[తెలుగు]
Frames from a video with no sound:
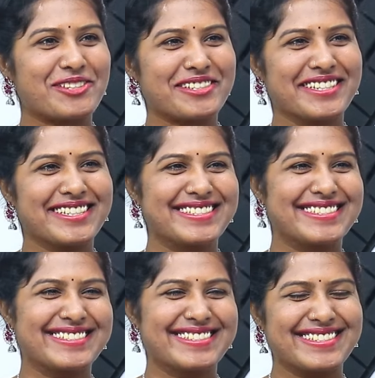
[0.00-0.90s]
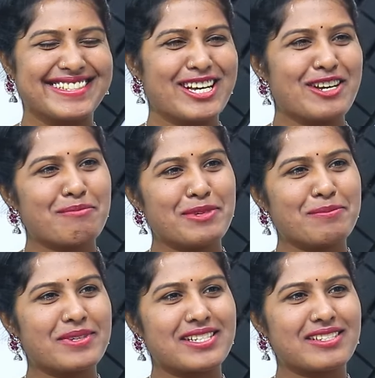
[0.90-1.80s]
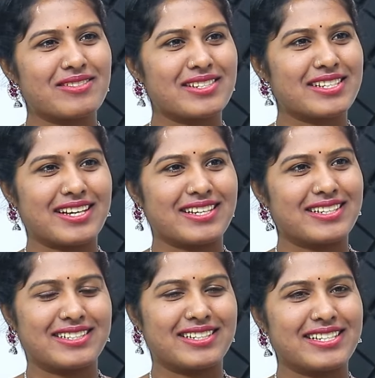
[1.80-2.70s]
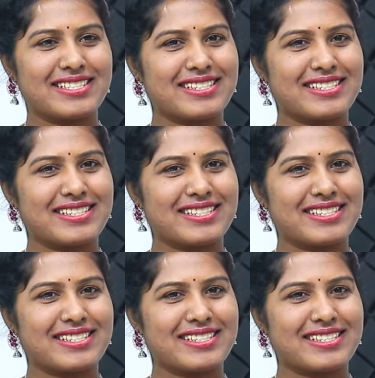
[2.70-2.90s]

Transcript: ట్రోల్స్ మీ పేజెస్ వాళ్ళు చాలా అది